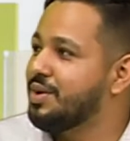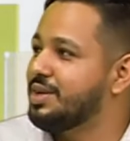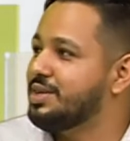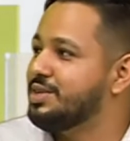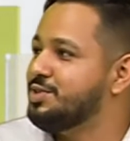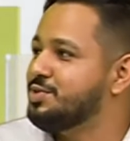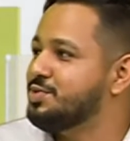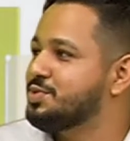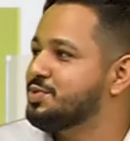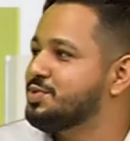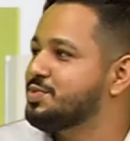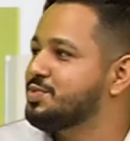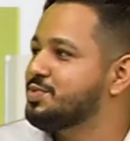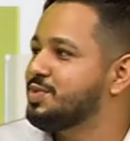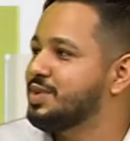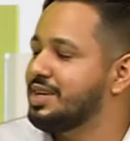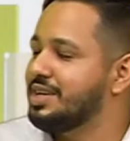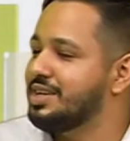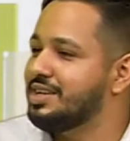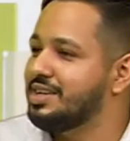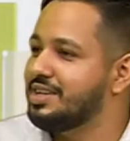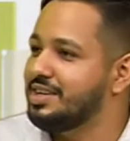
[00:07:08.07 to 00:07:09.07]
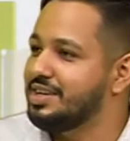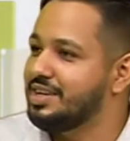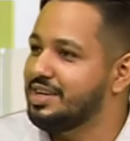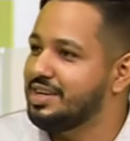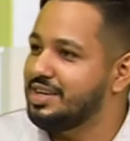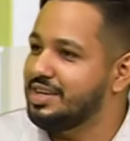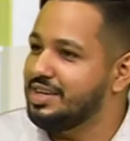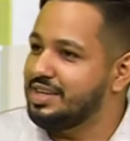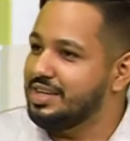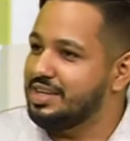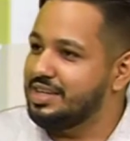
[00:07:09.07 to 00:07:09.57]
ali junto com ele
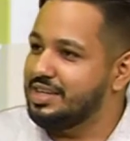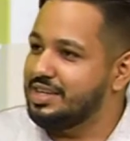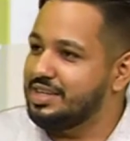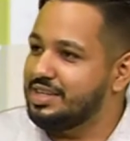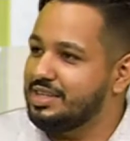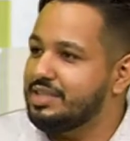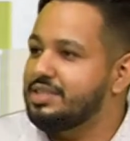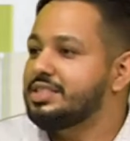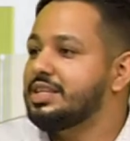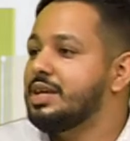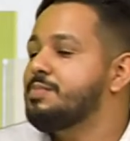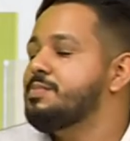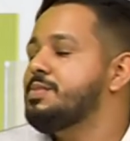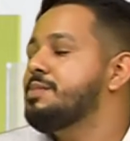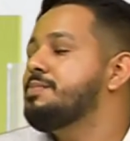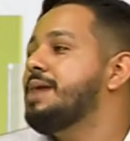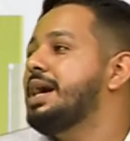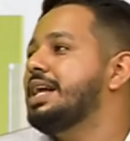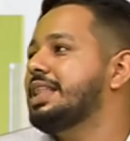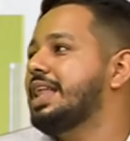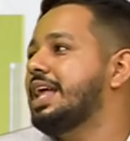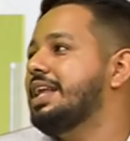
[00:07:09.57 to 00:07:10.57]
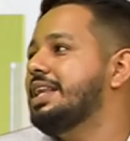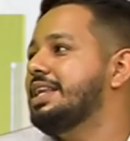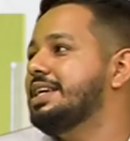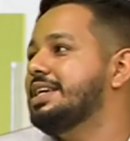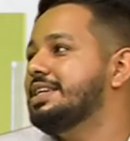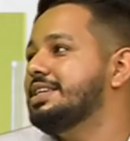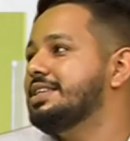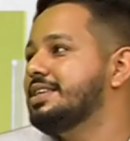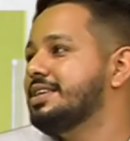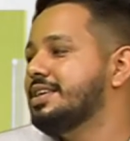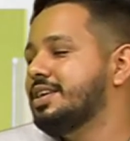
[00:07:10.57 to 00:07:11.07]
e sempre
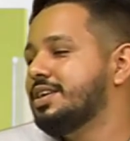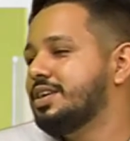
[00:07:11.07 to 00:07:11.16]
batalhei.